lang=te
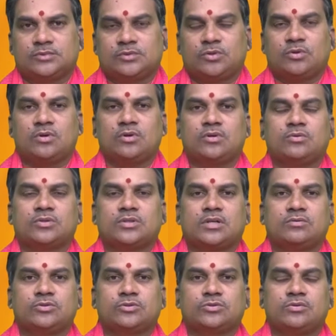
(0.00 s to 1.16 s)
గృహంలో నూతన
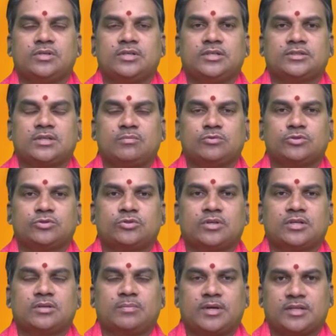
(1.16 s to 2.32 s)
వస్తువుల్ని
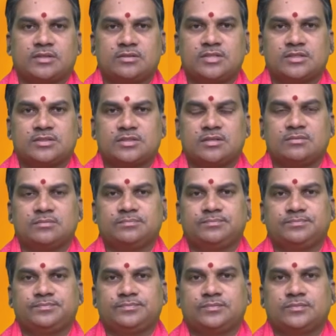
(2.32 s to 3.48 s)
సమకూర్చుకోవడానికి ప్రయత్నం చేస్తారు
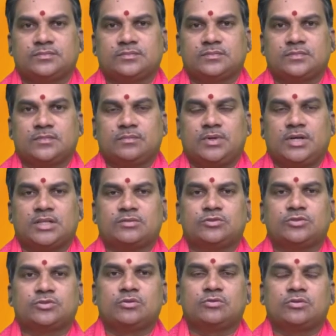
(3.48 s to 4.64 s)
పాత
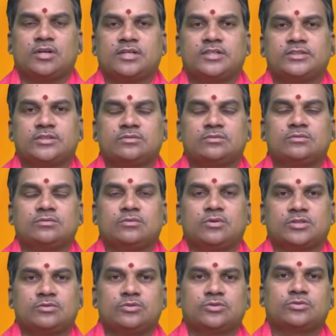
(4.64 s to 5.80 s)
వస్తువులను తొలగించడం
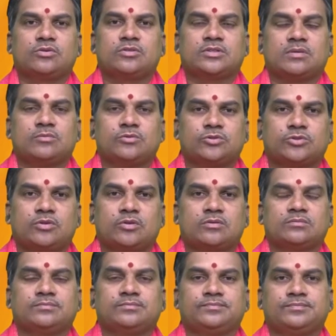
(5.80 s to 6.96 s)
కొత్త వస్తువులను సమకూర్చుకోవడం
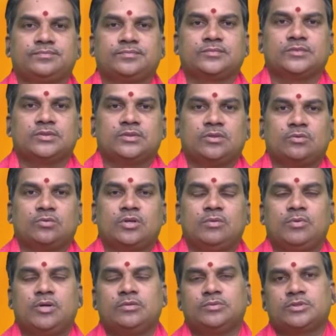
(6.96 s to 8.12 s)
కొన్ని
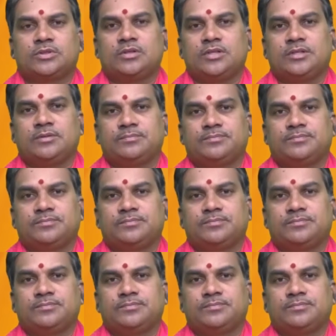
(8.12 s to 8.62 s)
బహుమతుల్ని